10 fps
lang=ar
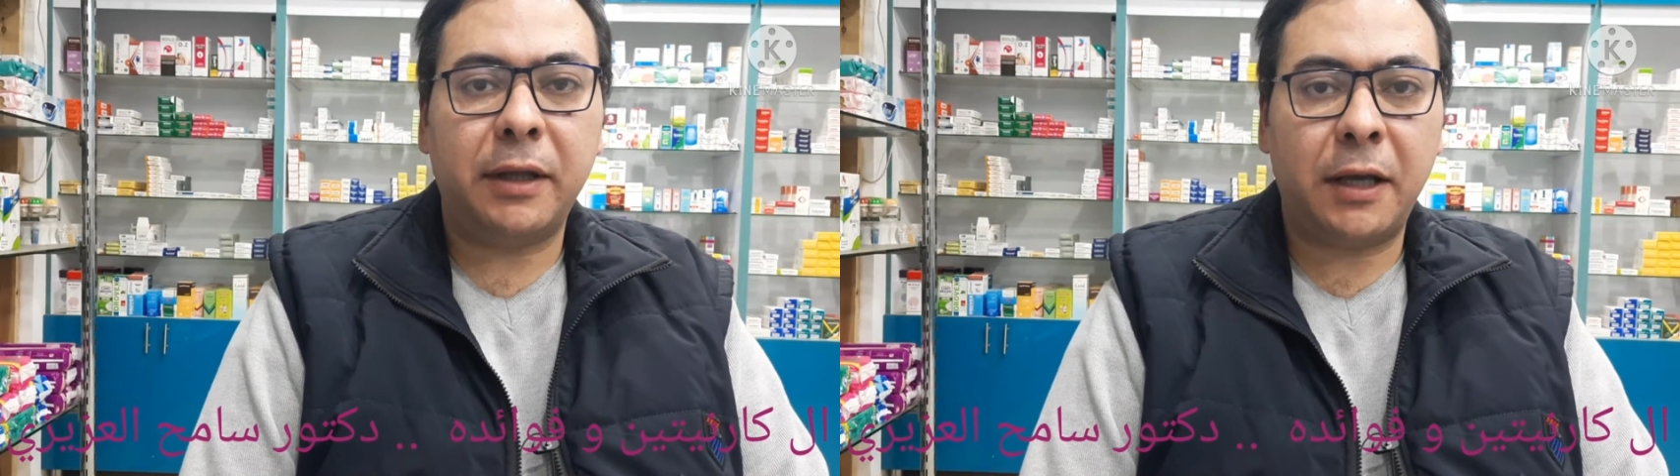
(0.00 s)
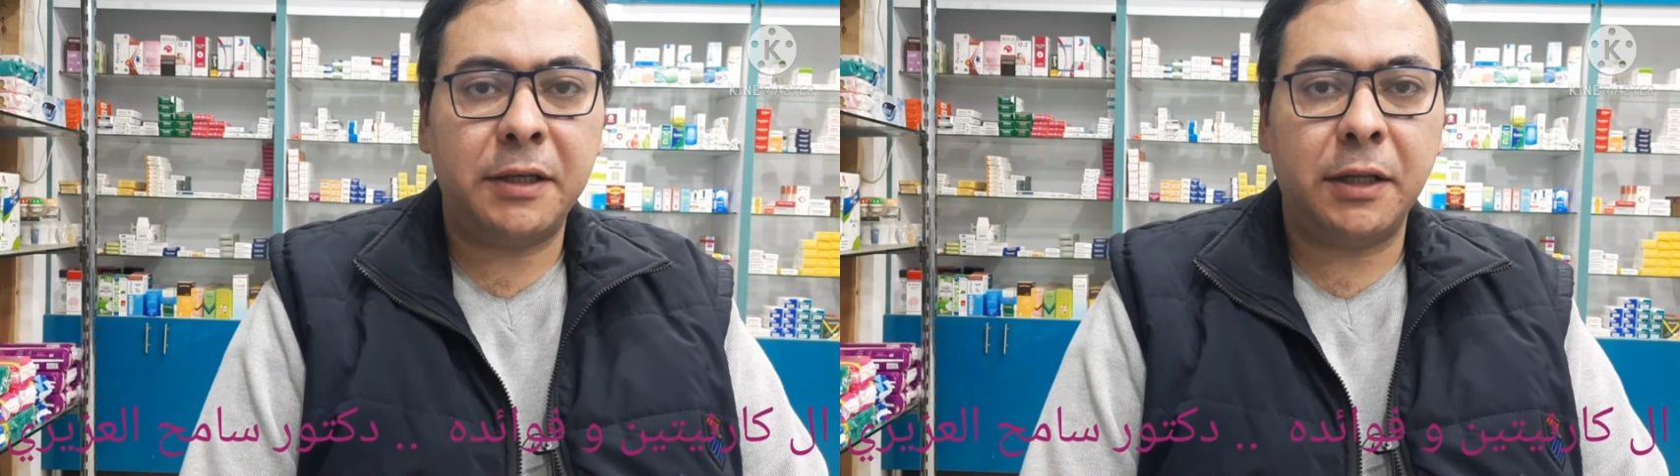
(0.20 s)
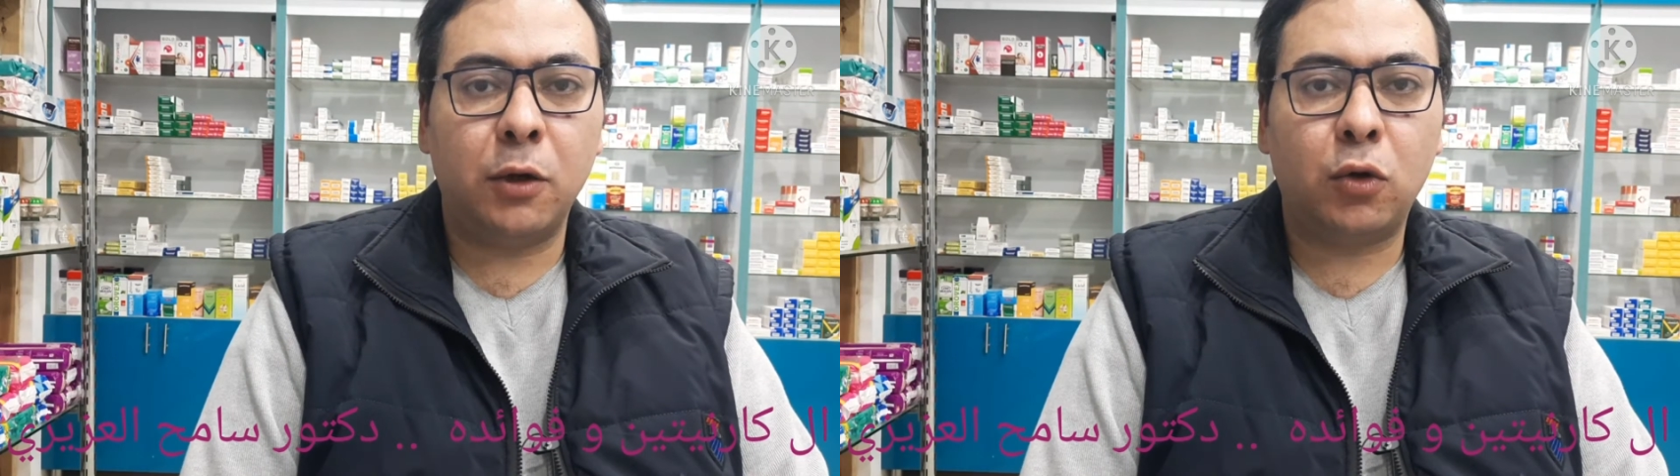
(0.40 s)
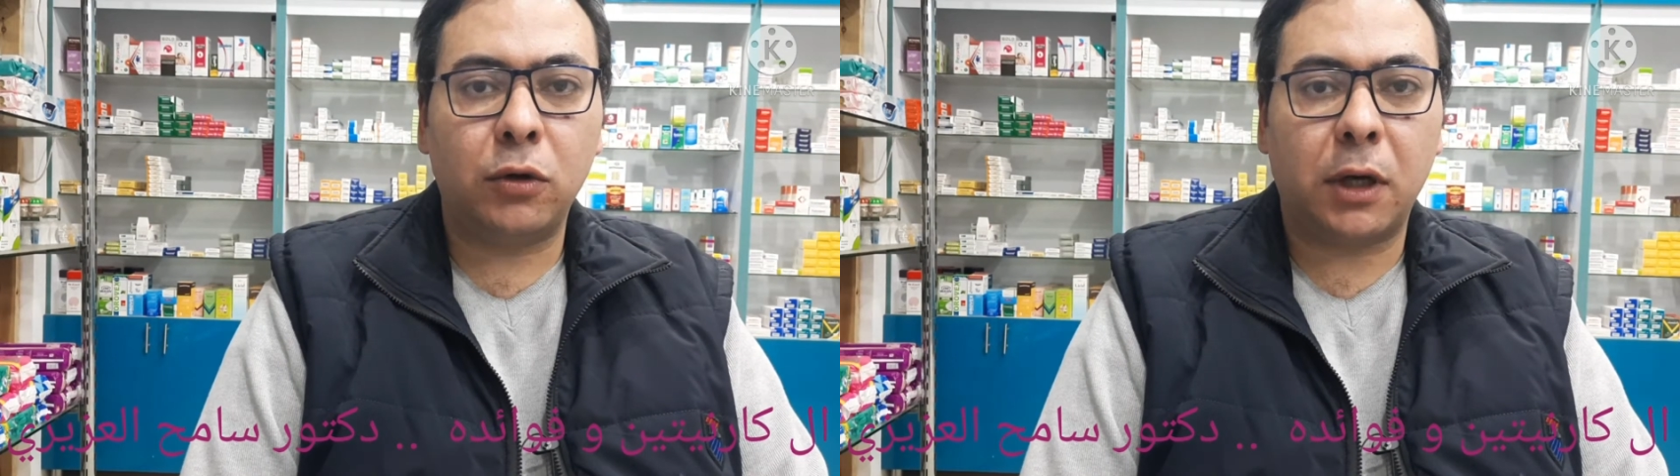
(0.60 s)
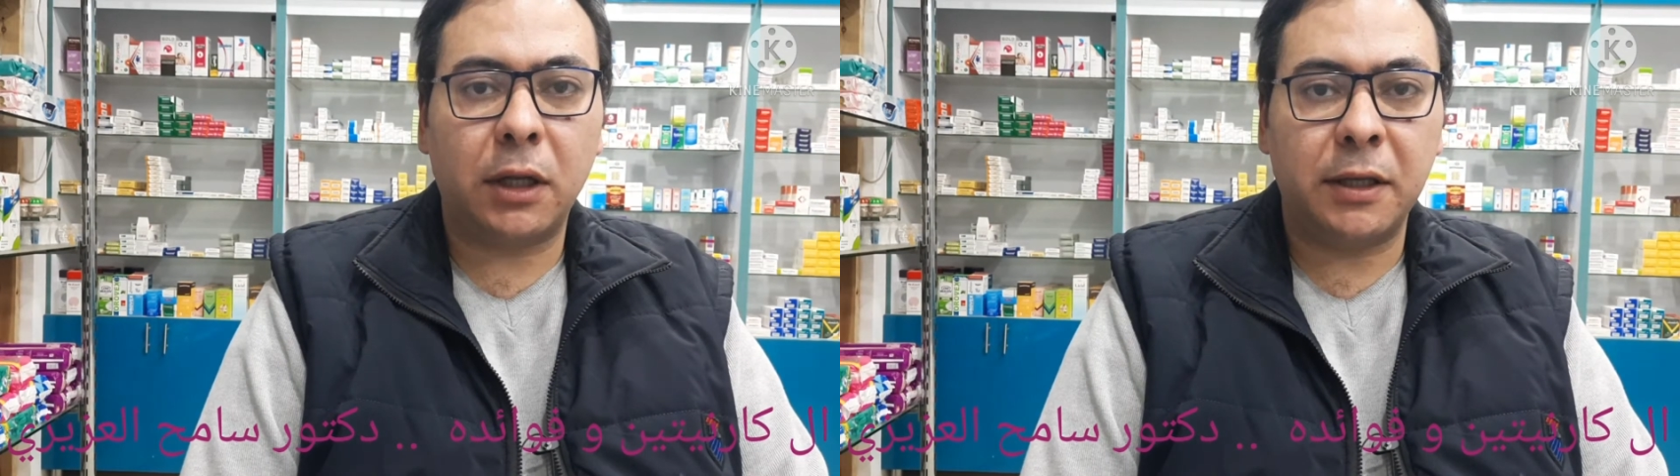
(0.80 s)
تحسين
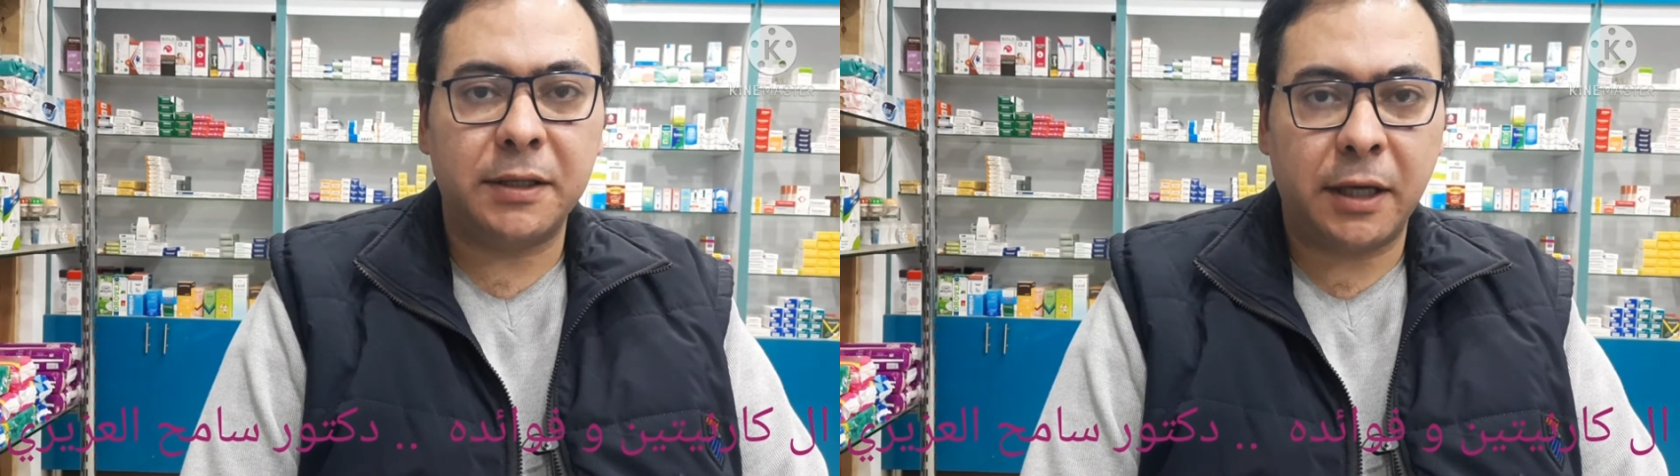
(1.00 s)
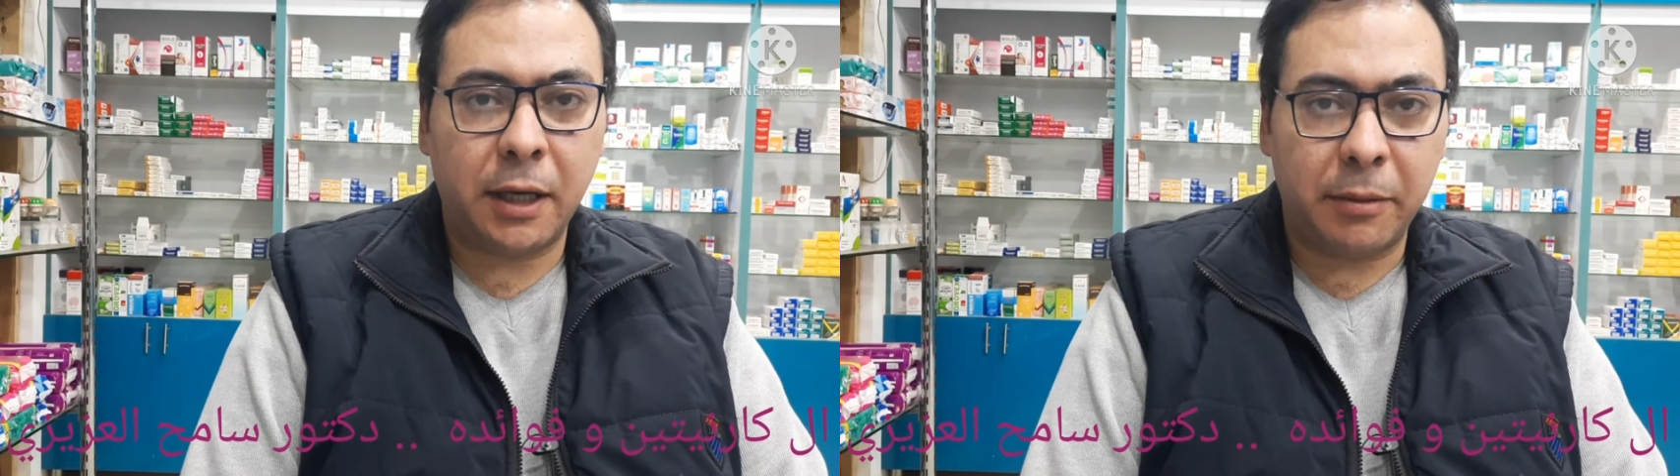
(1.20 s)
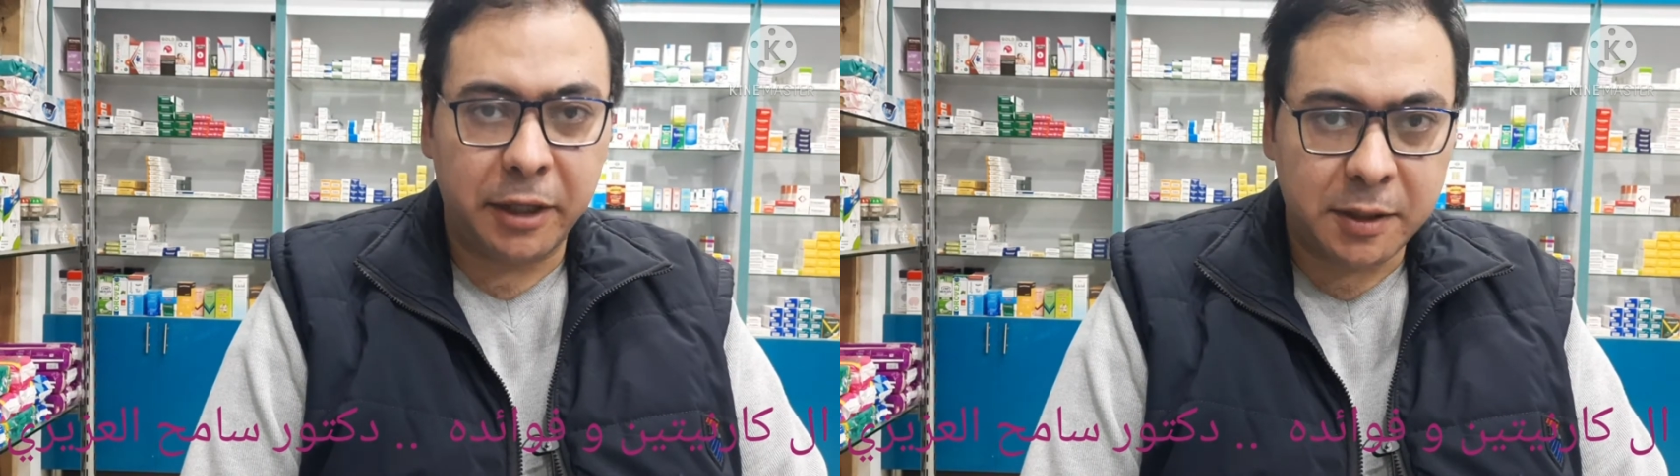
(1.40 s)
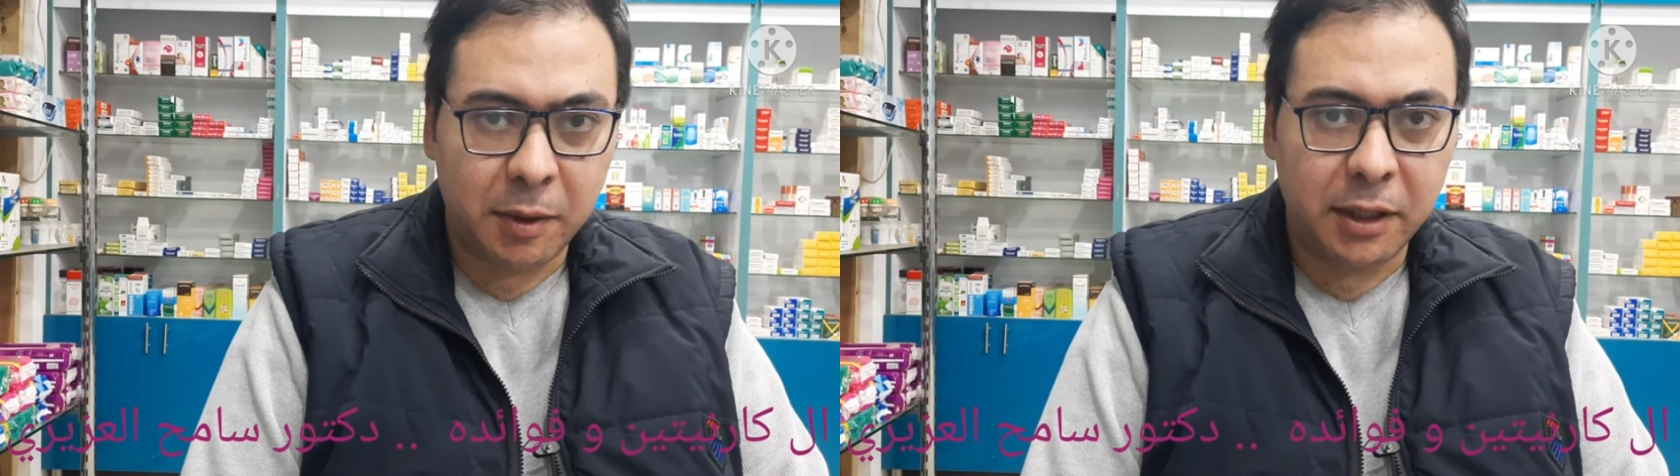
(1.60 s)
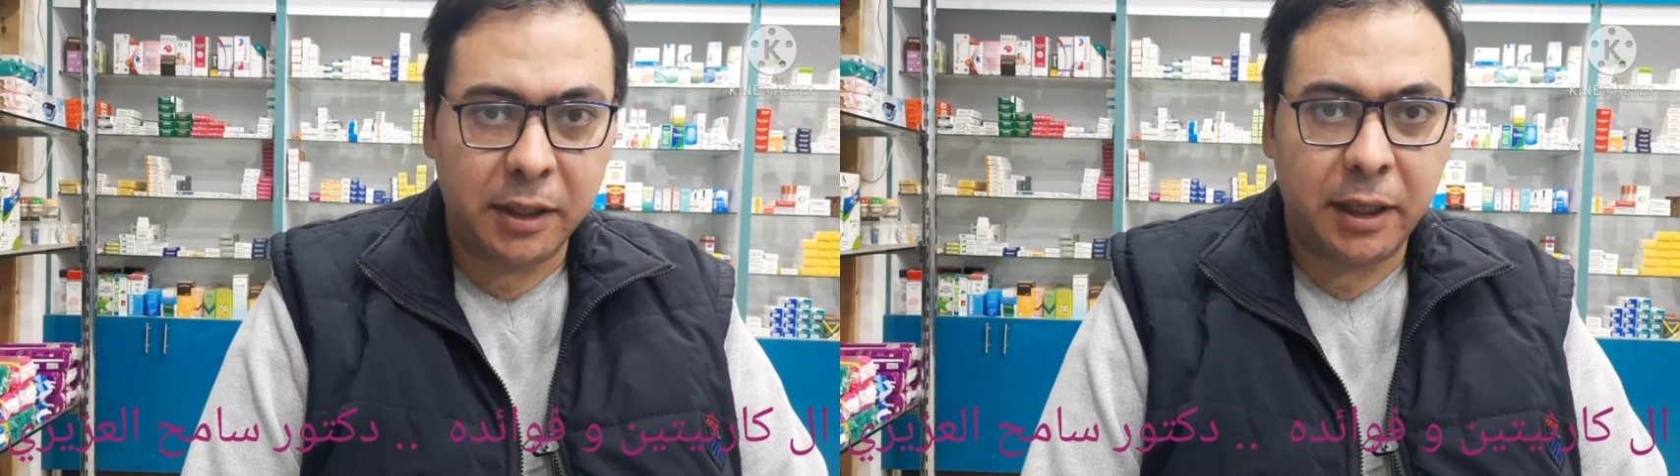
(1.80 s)
القدرة الجنسية
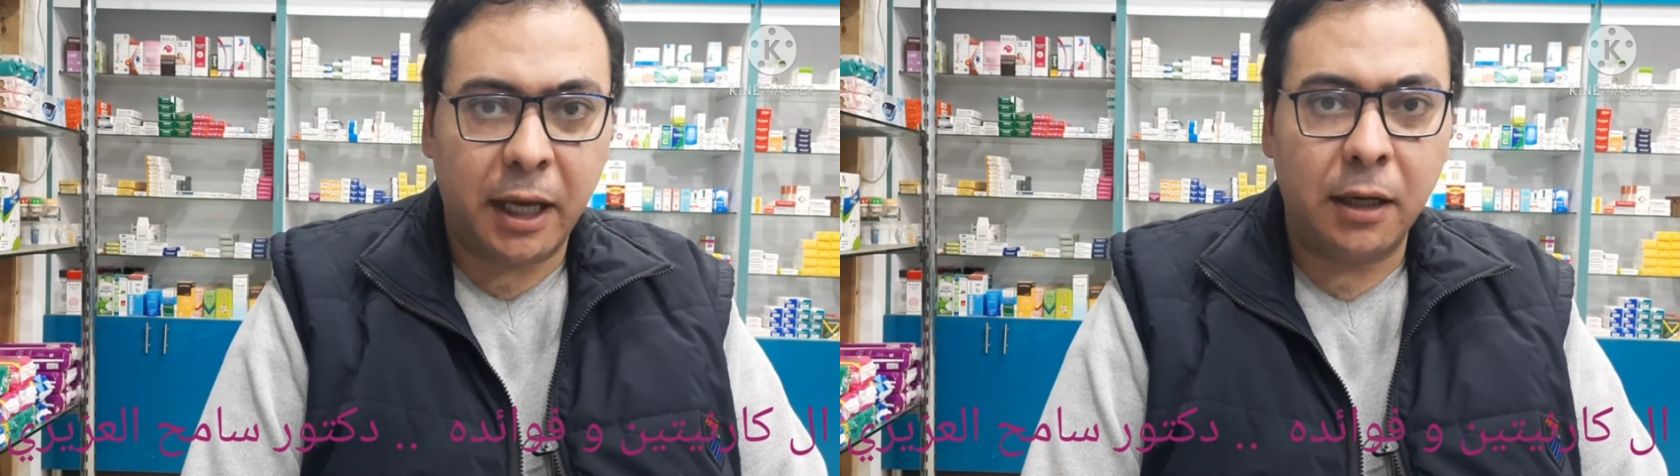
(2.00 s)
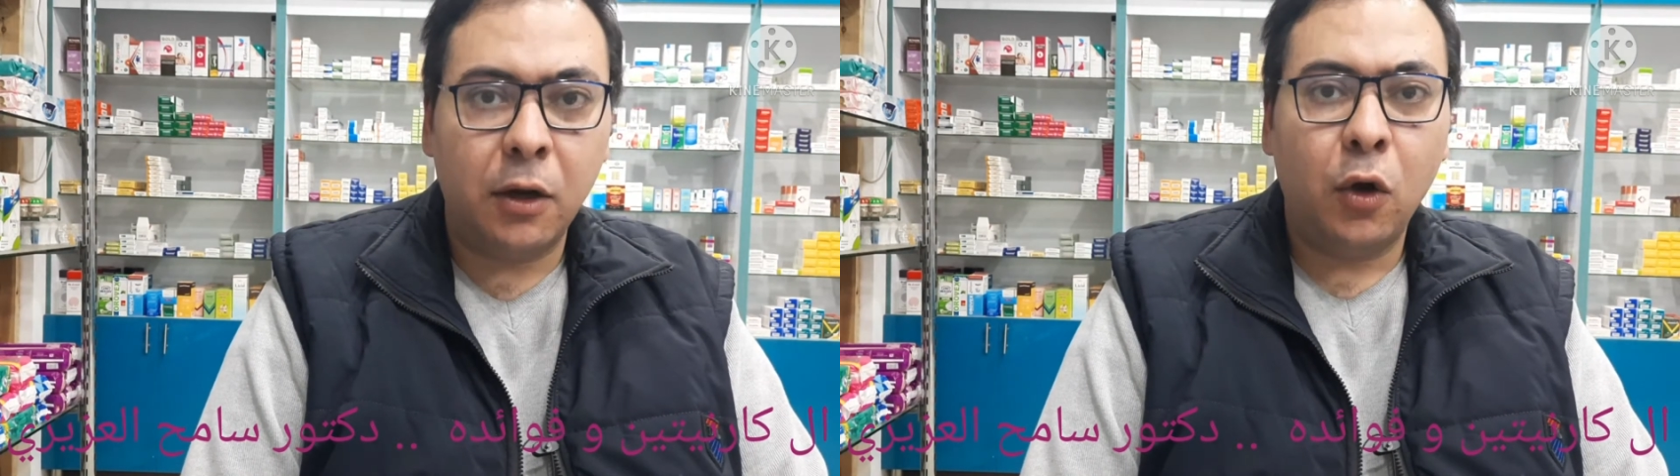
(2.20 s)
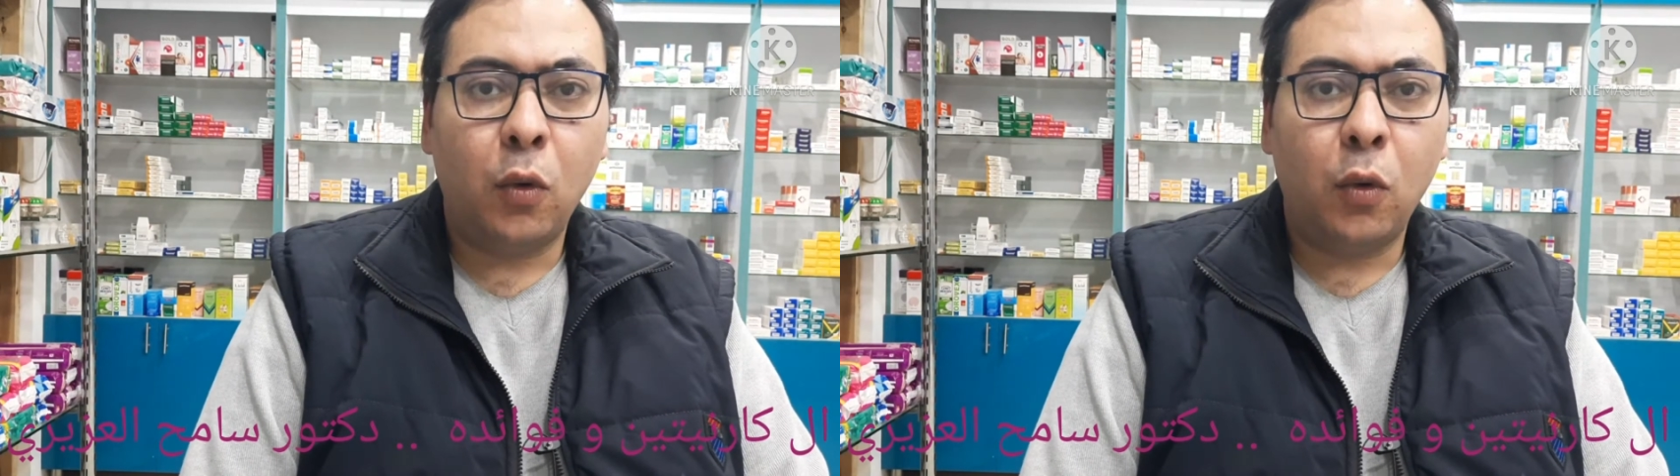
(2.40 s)
بالنسبة للرجال